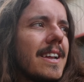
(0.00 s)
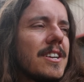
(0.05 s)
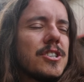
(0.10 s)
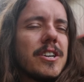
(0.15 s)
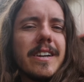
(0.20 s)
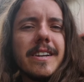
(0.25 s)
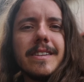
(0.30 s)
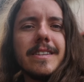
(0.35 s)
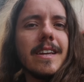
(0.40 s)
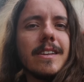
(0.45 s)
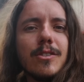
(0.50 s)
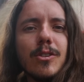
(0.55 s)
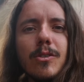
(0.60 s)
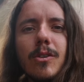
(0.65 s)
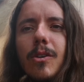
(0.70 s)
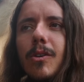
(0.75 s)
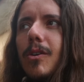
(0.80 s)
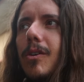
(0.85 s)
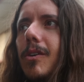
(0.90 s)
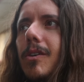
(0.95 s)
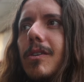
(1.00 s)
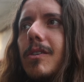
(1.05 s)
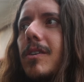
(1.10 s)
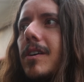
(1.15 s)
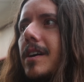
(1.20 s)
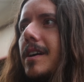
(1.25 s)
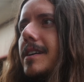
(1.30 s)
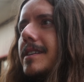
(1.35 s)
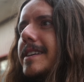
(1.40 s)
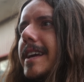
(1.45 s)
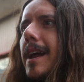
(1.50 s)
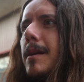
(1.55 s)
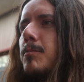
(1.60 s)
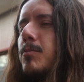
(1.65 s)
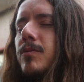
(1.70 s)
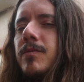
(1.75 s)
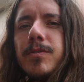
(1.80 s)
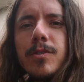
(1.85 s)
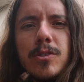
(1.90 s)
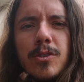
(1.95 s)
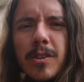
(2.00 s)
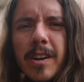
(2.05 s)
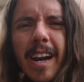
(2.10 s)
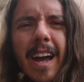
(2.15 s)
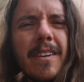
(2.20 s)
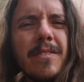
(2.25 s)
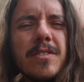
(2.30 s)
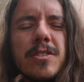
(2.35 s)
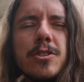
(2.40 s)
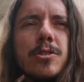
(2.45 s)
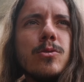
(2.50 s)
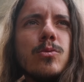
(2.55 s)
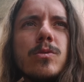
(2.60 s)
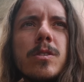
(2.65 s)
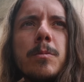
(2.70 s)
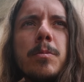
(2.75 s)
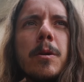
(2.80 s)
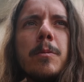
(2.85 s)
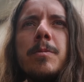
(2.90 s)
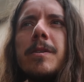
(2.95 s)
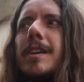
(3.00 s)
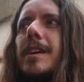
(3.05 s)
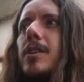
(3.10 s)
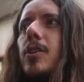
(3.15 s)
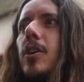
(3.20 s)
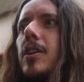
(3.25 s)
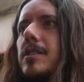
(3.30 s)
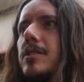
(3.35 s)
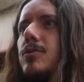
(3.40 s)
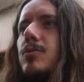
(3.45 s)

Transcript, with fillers: lasciare indietro gli album fotografici, tutti i propri ricordi,